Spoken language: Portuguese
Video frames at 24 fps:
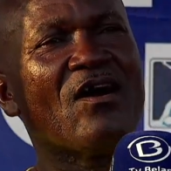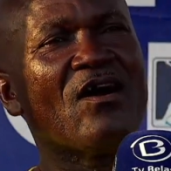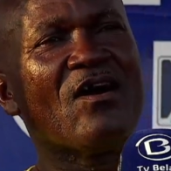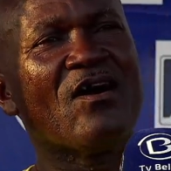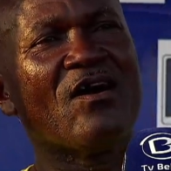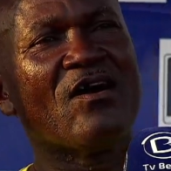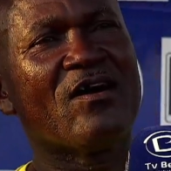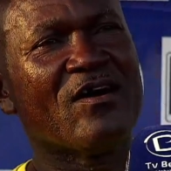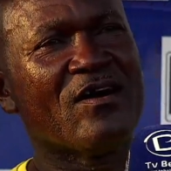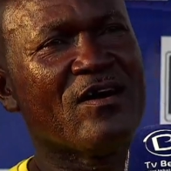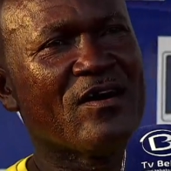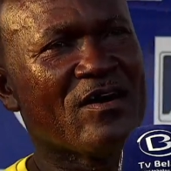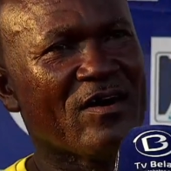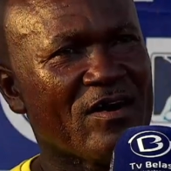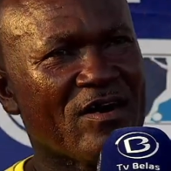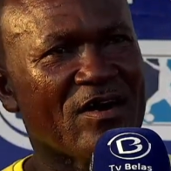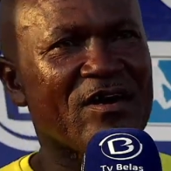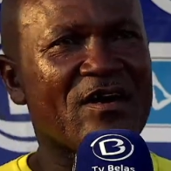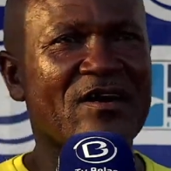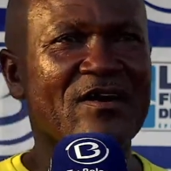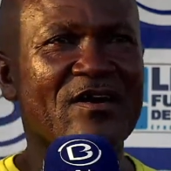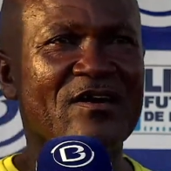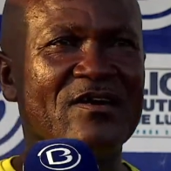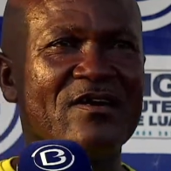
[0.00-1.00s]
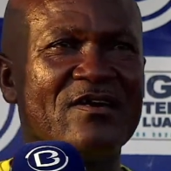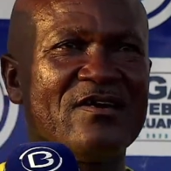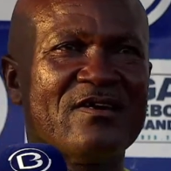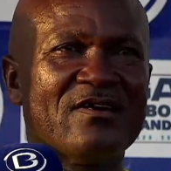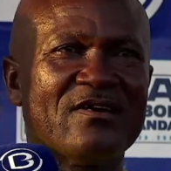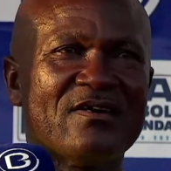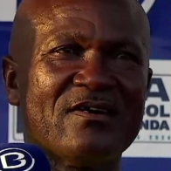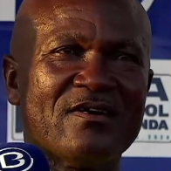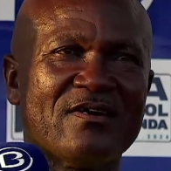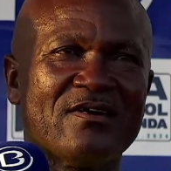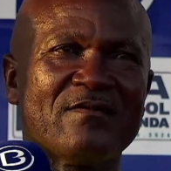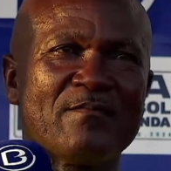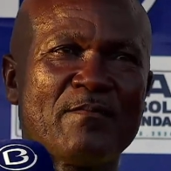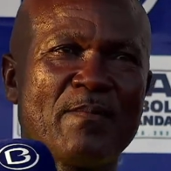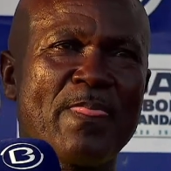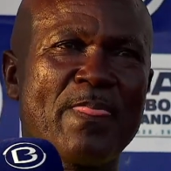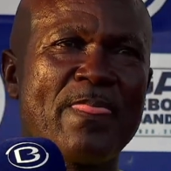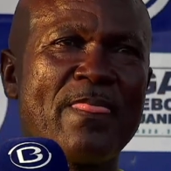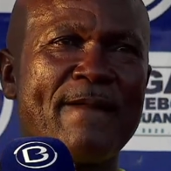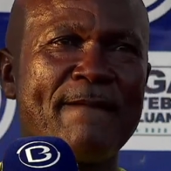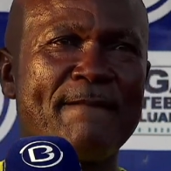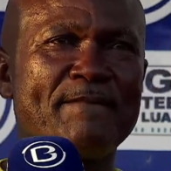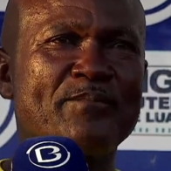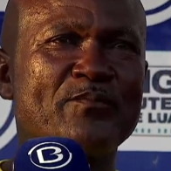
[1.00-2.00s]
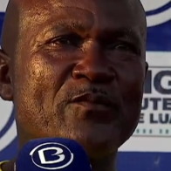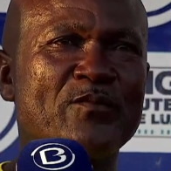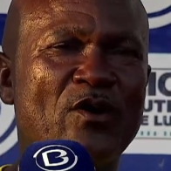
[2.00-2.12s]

existe alguém que pode mostrar para o mundo.